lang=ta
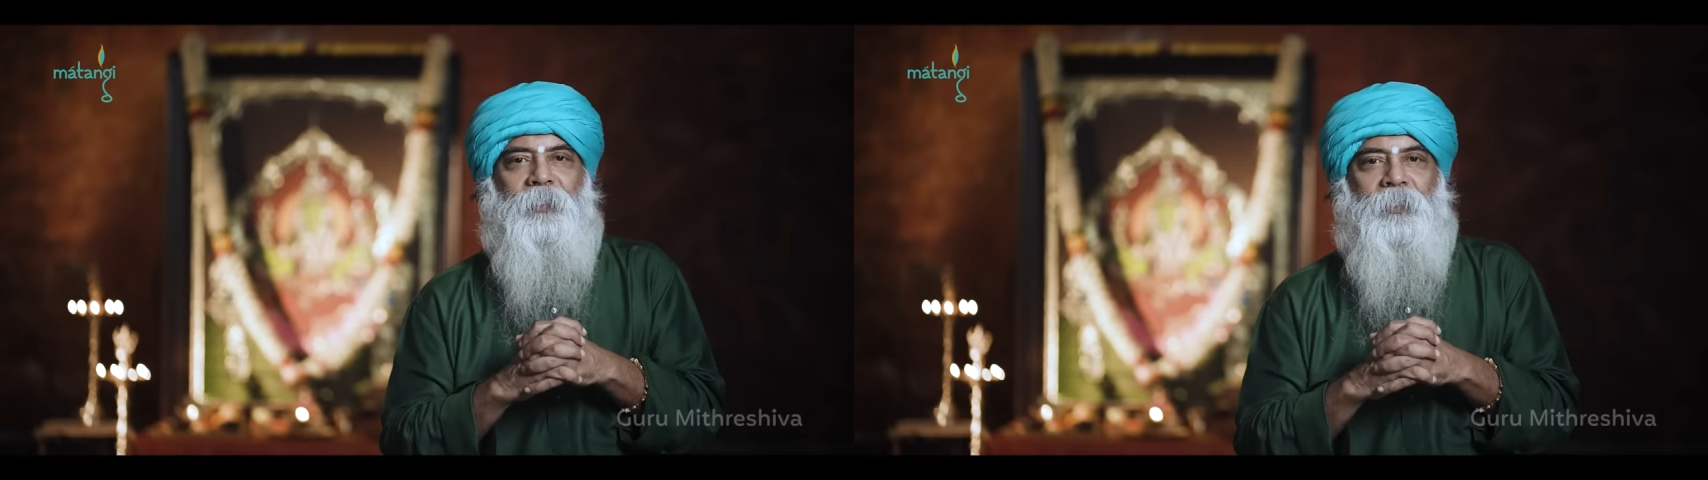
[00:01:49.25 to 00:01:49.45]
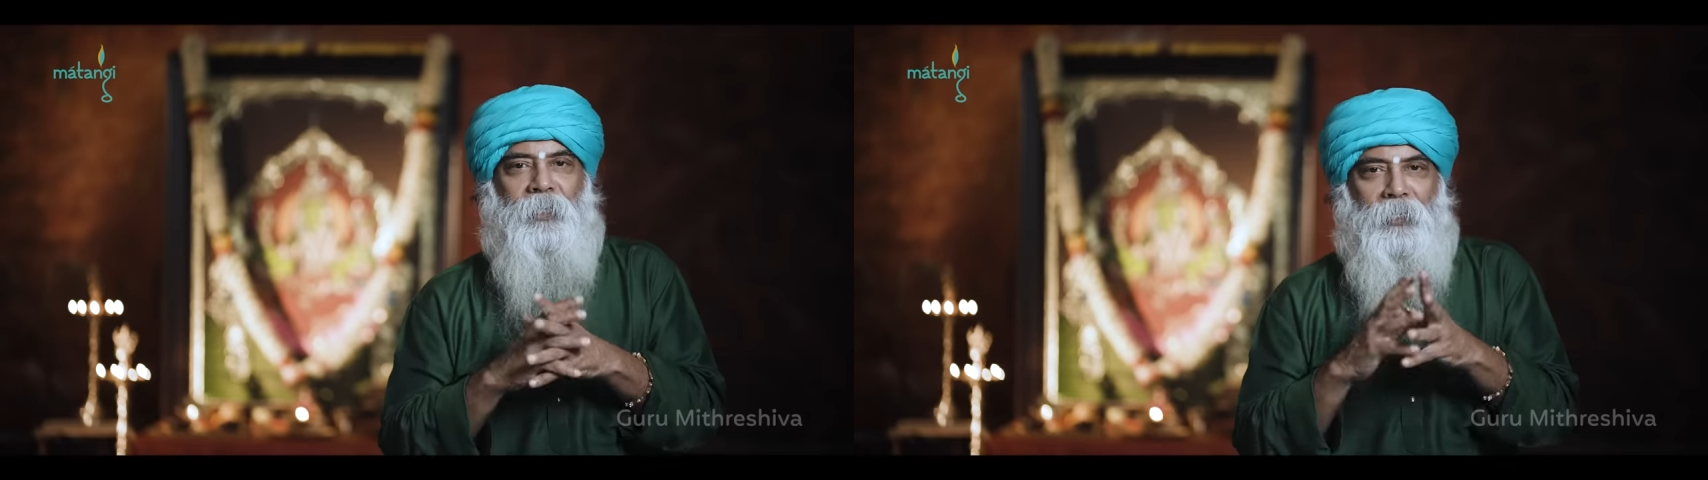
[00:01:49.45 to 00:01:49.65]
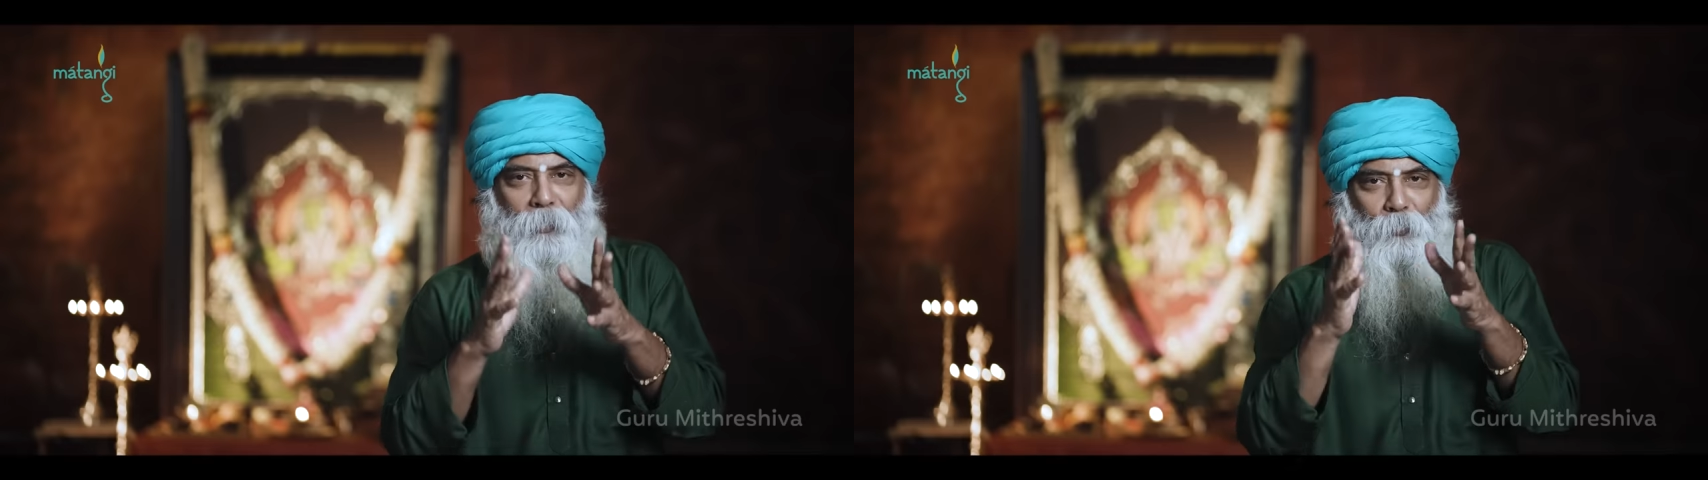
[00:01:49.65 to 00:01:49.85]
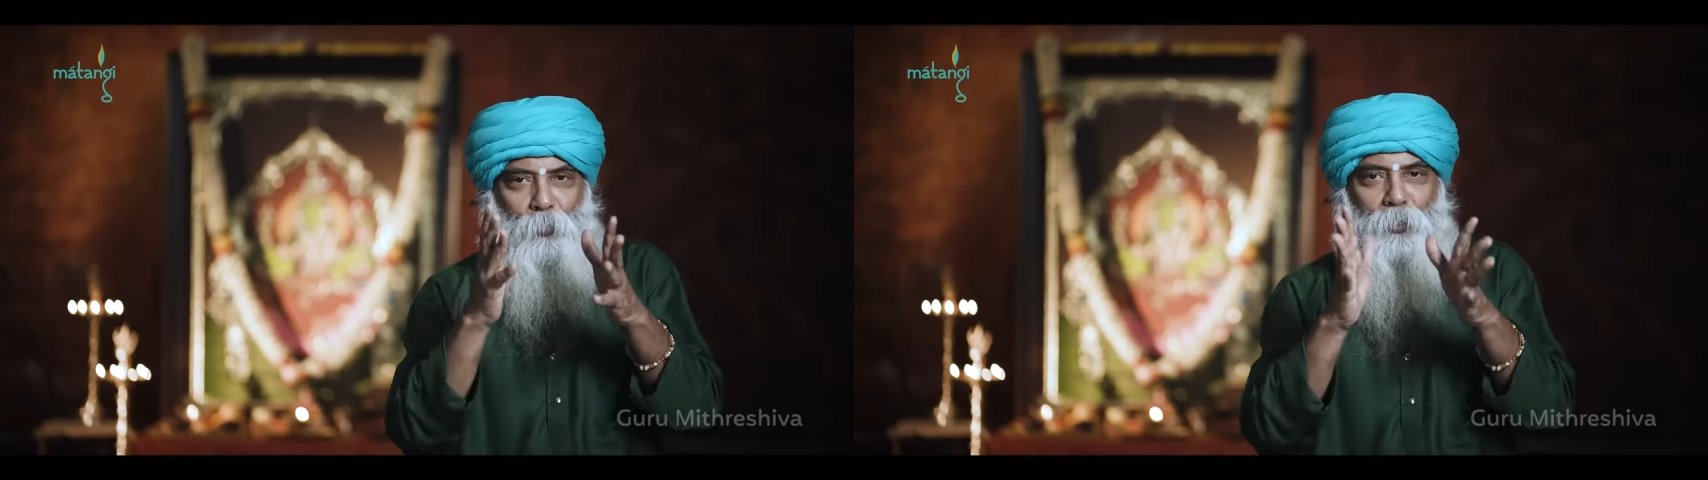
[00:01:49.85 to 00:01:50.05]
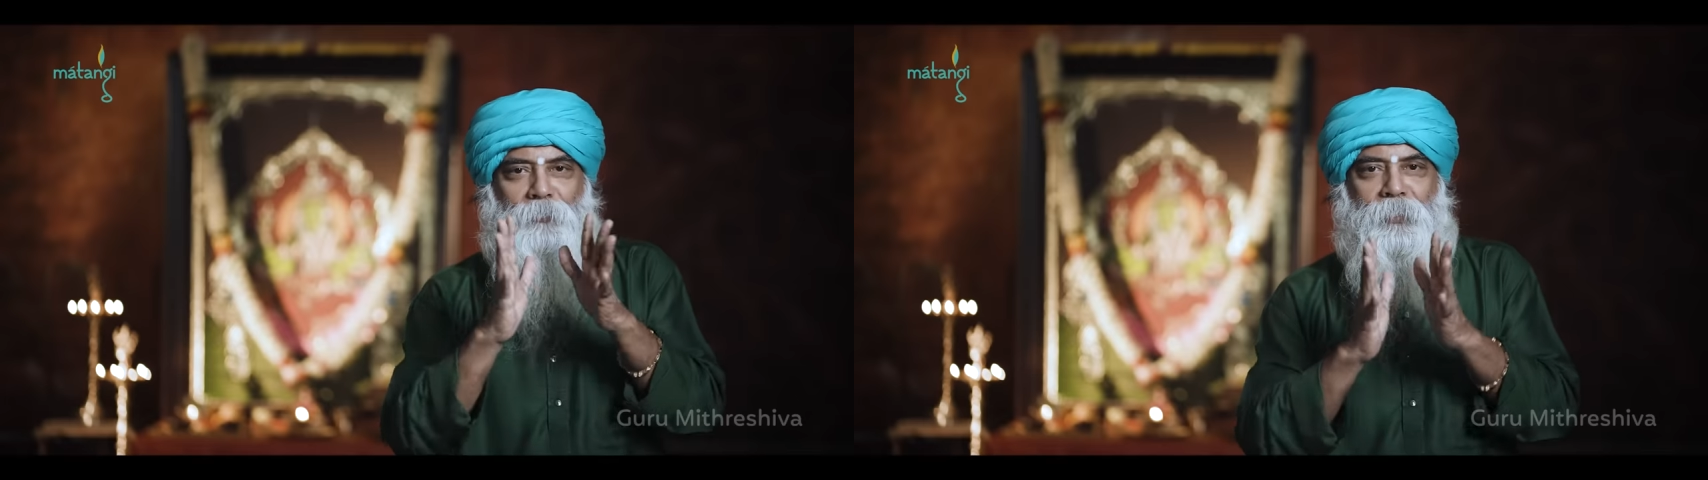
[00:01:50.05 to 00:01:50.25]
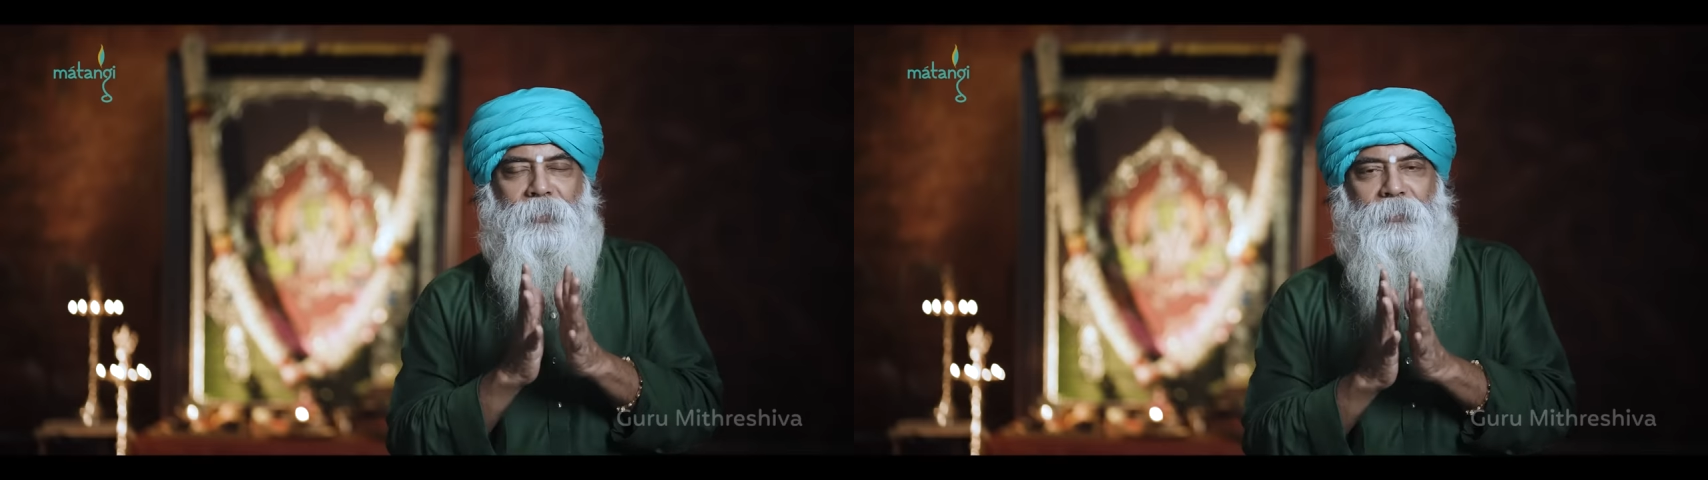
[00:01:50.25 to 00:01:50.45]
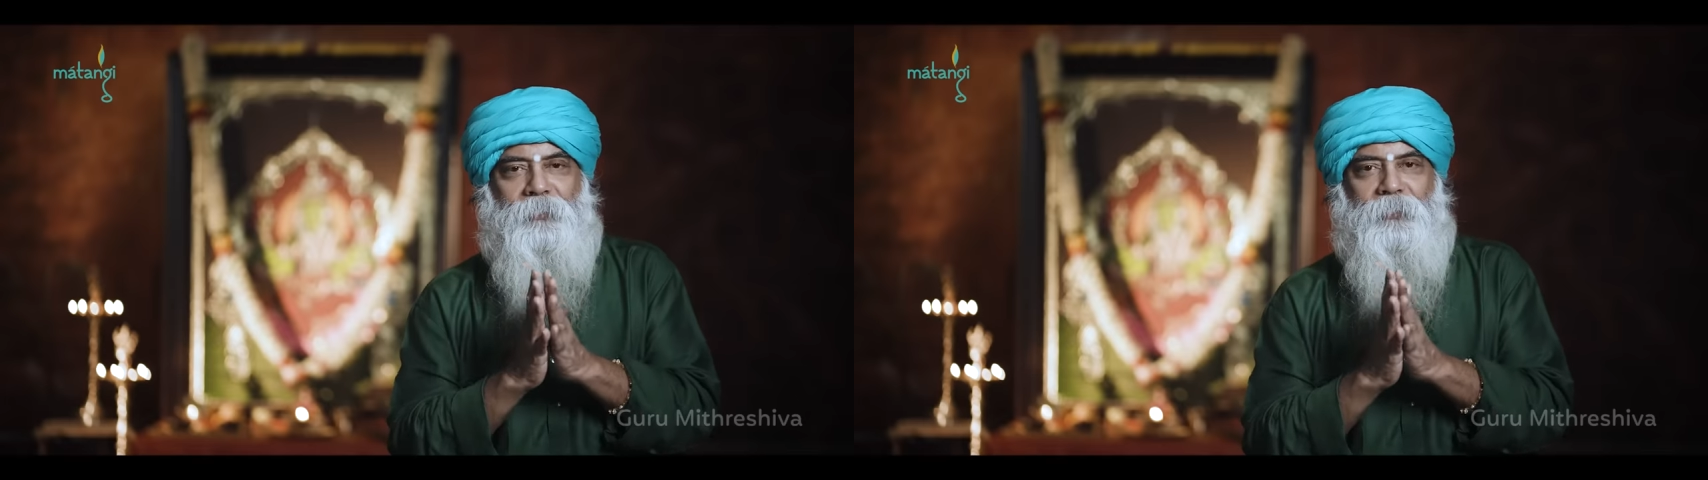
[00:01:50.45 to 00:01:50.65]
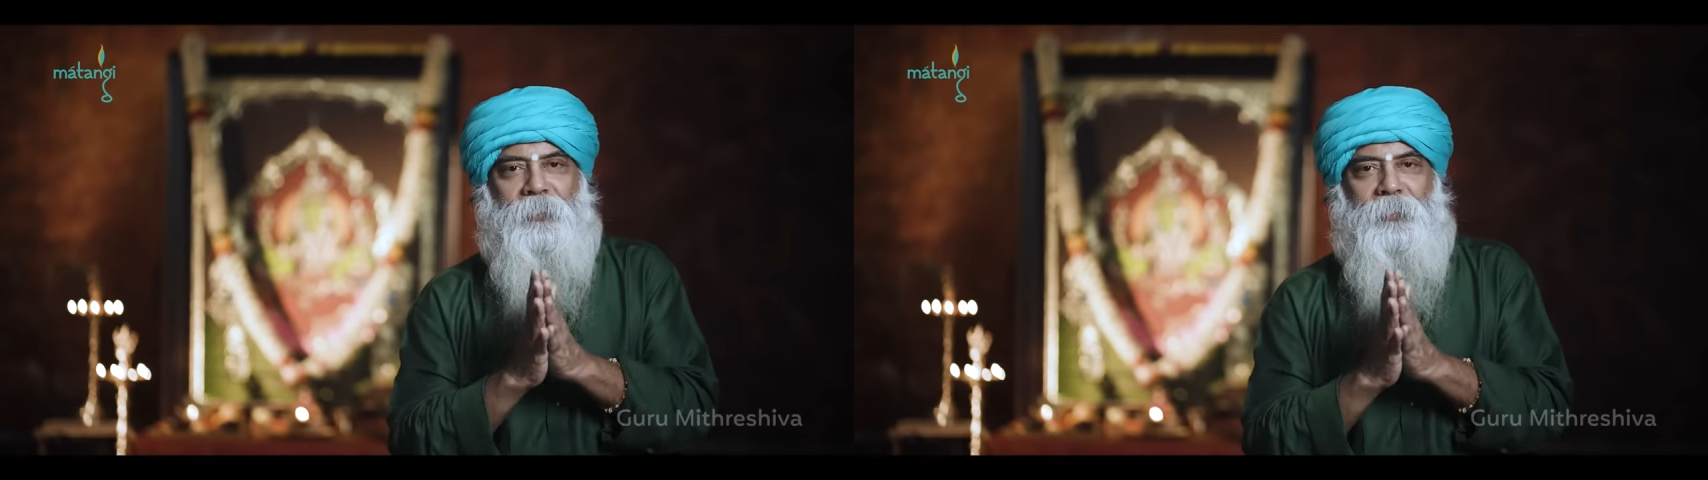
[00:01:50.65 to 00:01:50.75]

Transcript: இதெல்லாம் உங்களுக்கு வந்திருக்கு